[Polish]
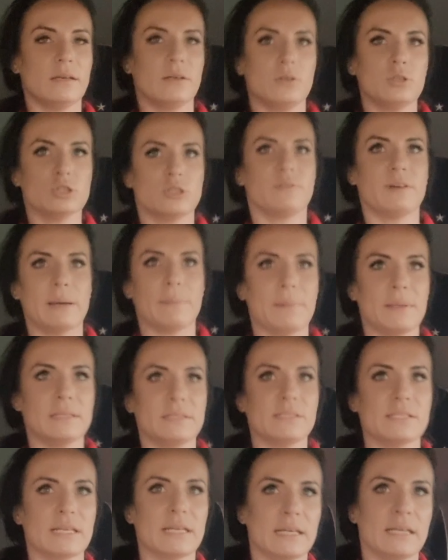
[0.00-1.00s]
U2
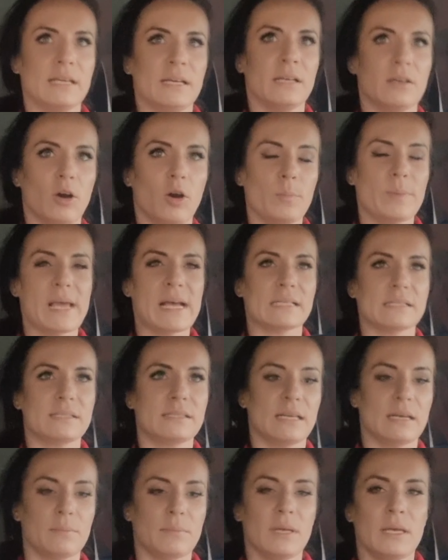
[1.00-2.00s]
będzie
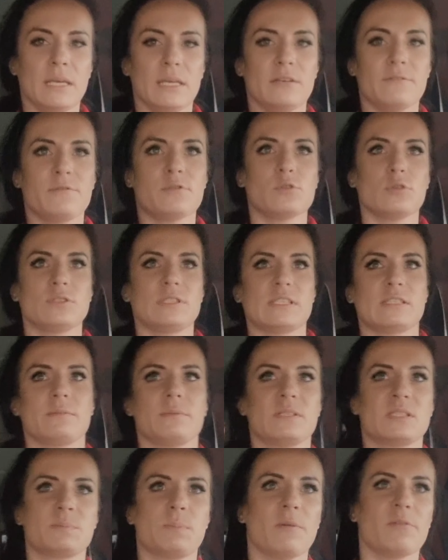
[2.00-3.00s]
objazdem i wrócę
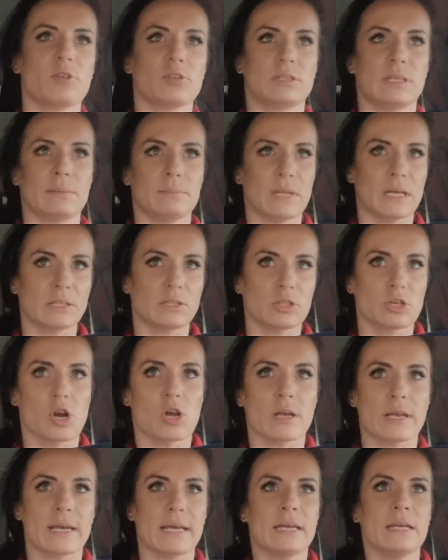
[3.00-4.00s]
sobie z powrotem na
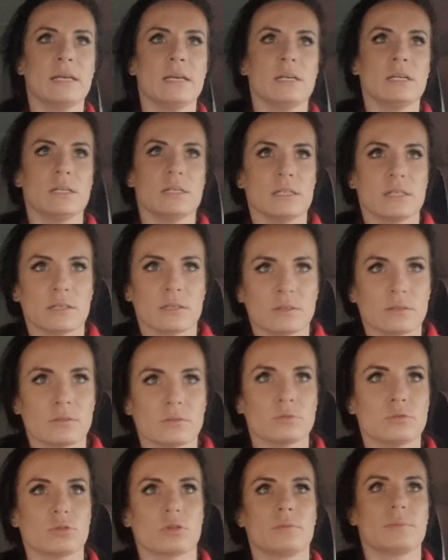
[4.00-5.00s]
drogę,
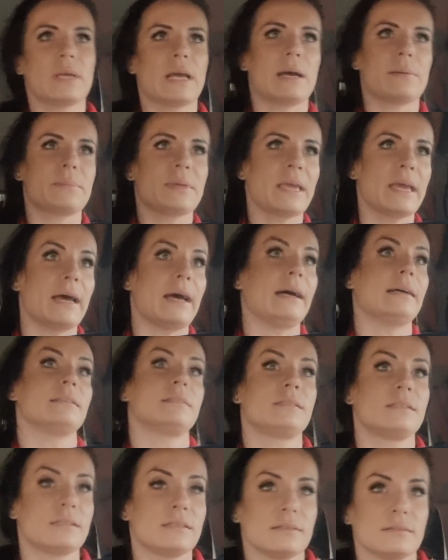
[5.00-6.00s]
którą miałam jechać.
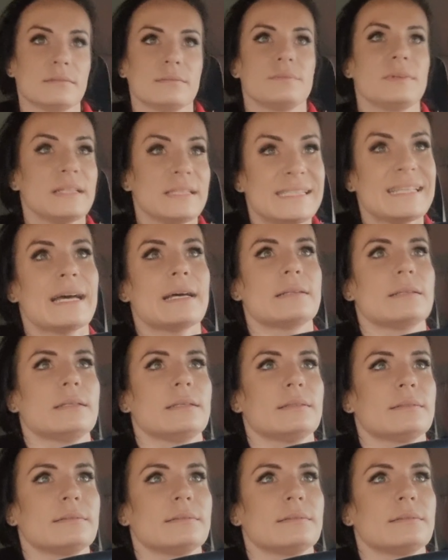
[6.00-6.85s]
Więc jadę.